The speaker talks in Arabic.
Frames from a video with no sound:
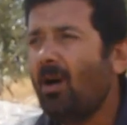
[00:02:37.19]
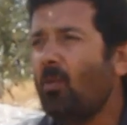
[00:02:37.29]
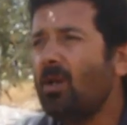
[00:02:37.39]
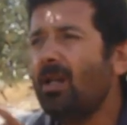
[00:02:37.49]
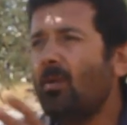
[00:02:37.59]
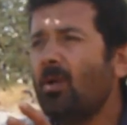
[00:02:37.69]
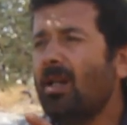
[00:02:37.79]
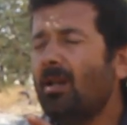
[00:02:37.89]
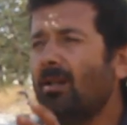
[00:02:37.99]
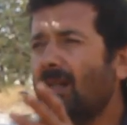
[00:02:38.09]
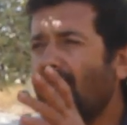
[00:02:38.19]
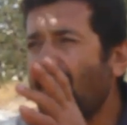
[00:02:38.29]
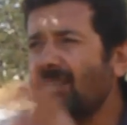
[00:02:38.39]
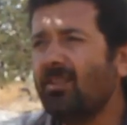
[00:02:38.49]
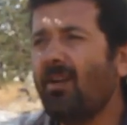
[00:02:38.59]

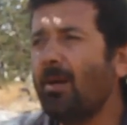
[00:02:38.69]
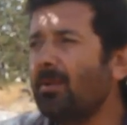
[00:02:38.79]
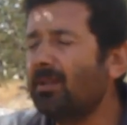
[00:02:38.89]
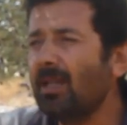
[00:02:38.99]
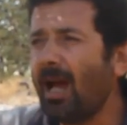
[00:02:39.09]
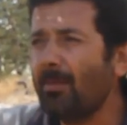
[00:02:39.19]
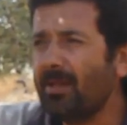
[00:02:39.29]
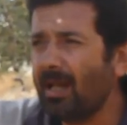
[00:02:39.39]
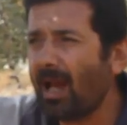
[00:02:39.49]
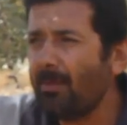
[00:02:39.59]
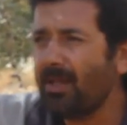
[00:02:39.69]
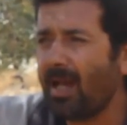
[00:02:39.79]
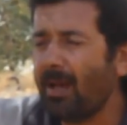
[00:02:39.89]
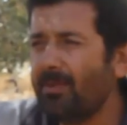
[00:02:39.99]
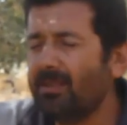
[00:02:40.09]
والقصف
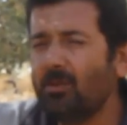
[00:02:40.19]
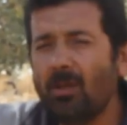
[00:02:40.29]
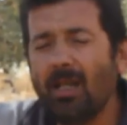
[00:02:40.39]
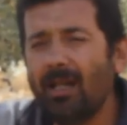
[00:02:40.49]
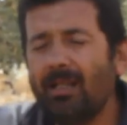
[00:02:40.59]
عم يطول